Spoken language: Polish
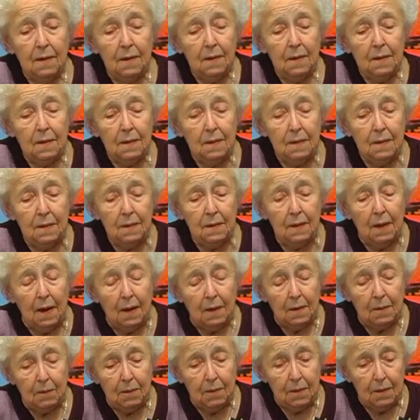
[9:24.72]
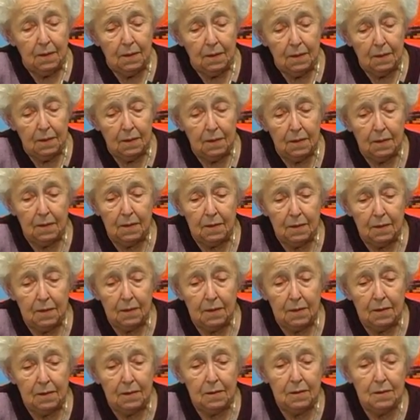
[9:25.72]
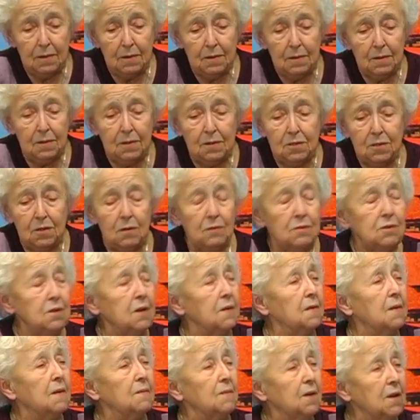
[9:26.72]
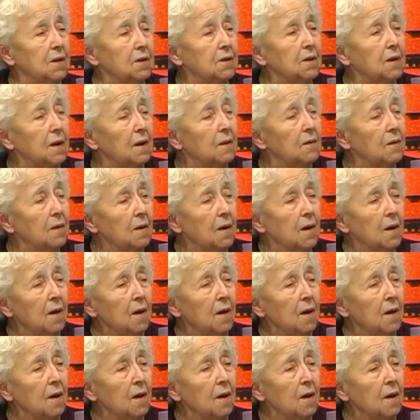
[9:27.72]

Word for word: y, jakby y, książę zamieszkał.